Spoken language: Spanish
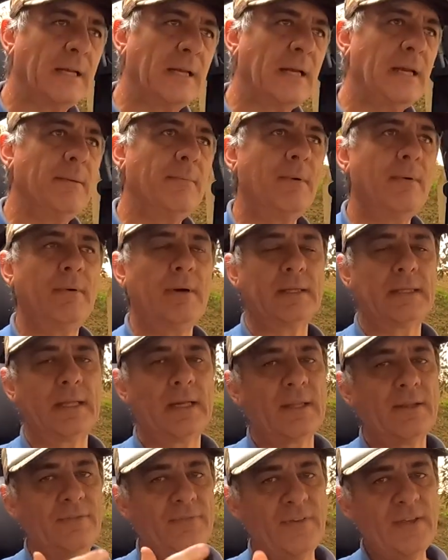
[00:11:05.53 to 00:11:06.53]
el clima va a
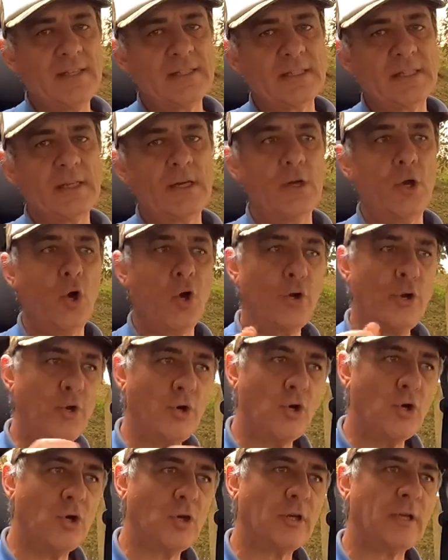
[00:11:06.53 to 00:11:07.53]
estar difícil o
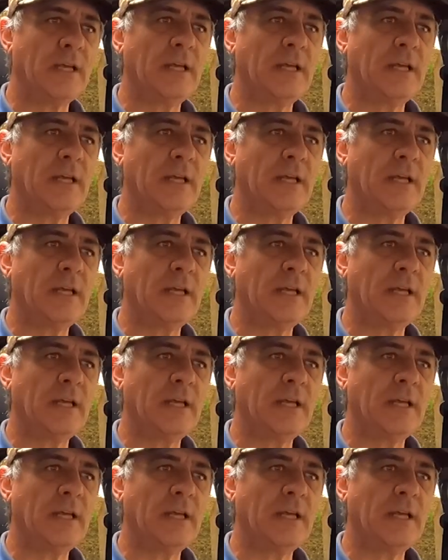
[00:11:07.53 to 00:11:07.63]
no,